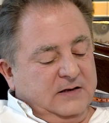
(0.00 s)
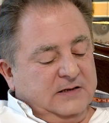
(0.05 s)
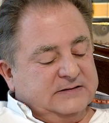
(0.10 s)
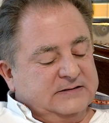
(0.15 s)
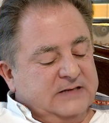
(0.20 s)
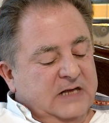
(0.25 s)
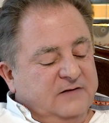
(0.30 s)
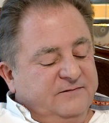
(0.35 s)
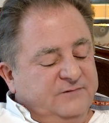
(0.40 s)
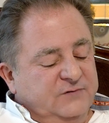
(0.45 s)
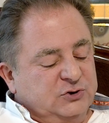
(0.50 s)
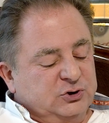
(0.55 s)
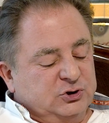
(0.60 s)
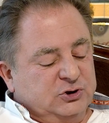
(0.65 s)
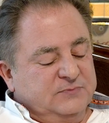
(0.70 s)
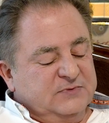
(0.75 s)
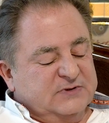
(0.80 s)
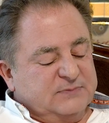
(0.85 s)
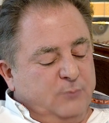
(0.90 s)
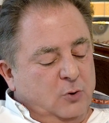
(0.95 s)
Z
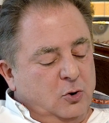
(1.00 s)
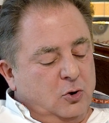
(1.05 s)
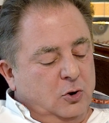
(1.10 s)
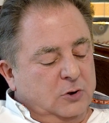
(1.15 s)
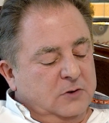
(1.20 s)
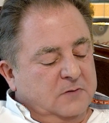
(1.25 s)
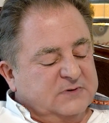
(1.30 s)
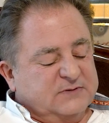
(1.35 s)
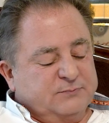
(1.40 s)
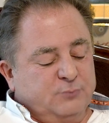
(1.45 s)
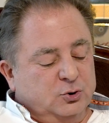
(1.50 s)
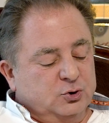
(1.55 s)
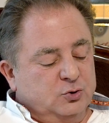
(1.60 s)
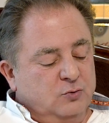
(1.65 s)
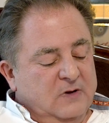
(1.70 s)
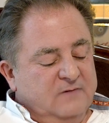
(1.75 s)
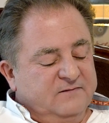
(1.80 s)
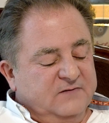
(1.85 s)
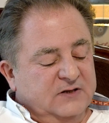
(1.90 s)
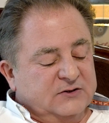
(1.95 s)
najwyższym spokojem
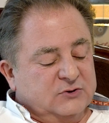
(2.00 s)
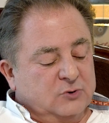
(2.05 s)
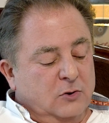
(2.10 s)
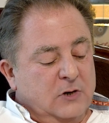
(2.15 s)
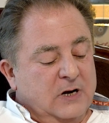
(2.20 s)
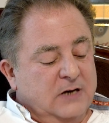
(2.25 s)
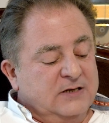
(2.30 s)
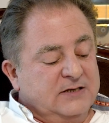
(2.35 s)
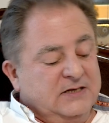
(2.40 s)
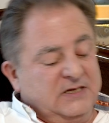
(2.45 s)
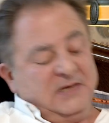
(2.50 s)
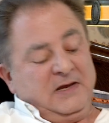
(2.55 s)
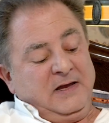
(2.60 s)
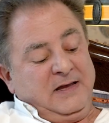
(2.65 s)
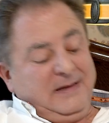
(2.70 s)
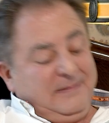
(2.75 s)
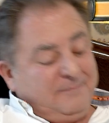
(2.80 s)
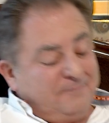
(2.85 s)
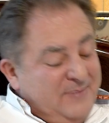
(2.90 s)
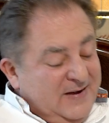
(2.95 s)
spożyłem więc rogaliki
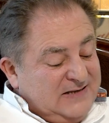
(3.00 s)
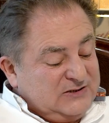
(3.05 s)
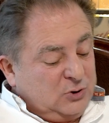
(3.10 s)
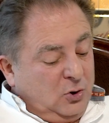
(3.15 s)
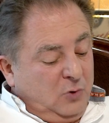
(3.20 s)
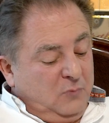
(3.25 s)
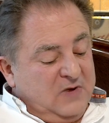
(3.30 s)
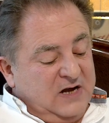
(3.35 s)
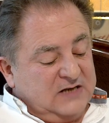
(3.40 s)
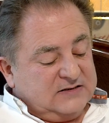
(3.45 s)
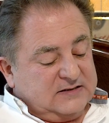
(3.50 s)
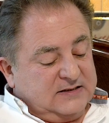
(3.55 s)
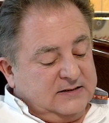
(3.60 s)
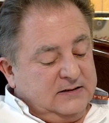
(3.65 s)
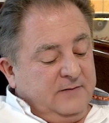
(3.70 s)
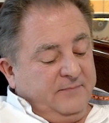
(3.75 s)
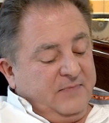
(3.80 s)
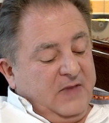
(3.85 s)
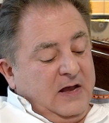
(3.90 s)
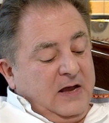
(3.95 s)
bez
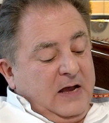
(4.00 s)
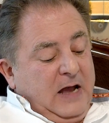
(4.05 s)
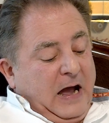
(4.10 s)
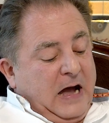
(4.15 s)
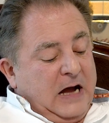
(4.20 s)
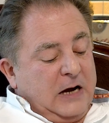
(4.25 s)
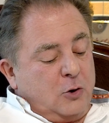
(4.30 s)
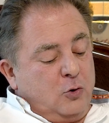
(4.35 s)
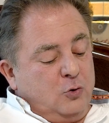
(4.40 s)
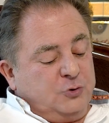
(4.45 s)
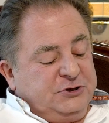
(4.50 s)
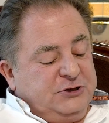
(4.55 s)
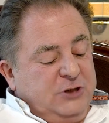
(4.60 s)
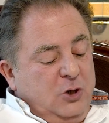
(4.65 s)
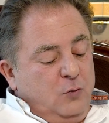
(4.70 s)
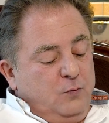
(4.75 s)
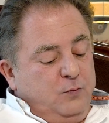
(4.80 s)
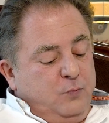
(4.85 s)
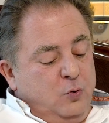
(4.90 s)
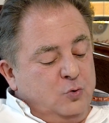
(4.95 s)
omasty, a
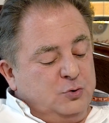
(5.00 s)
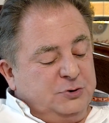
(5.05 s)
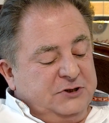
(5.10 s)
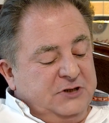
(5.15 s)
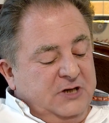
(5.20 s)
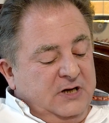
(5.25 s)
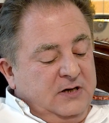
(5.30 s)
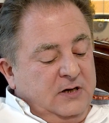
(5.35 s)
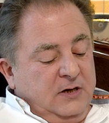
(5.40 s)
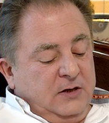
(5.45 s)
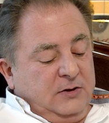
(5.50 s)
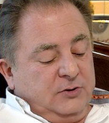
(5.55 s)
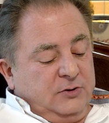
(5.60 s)
godzinę później